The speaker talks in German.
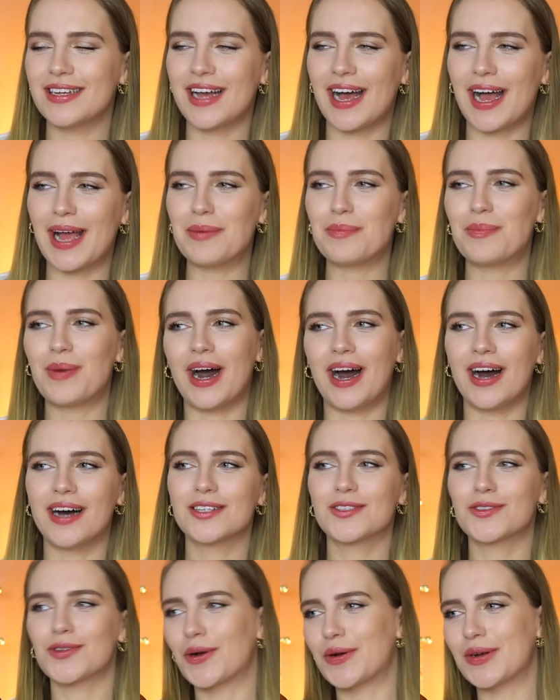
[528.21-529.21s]
ein paar
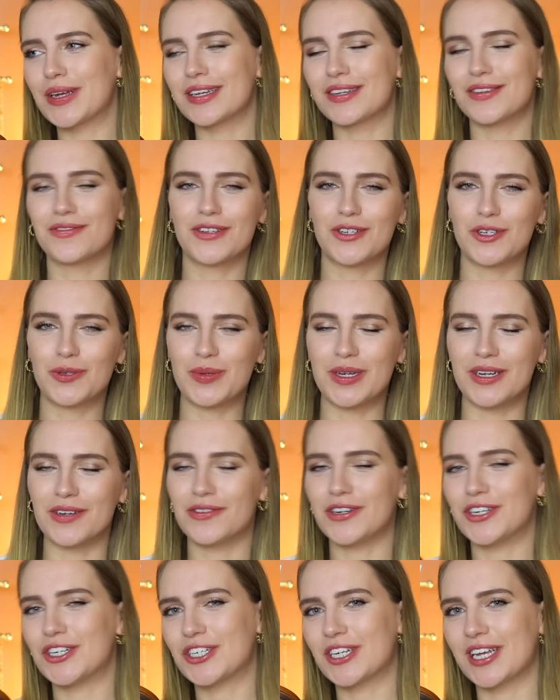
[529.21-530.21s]
Story-Gewinnspiele
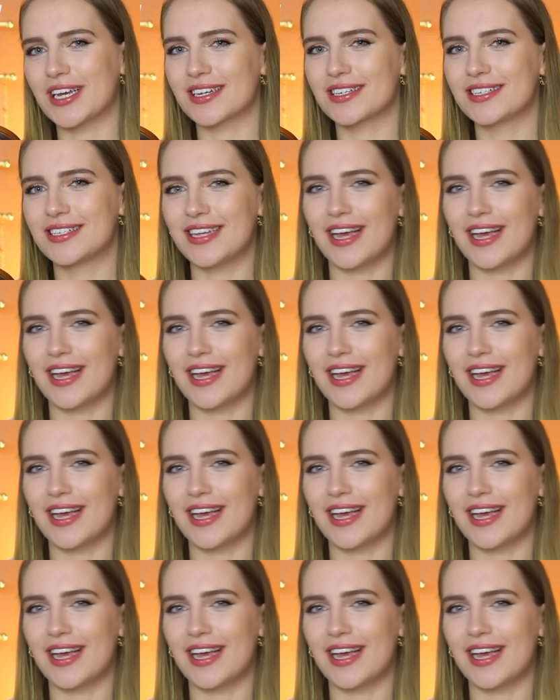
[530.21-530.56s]
versteckt.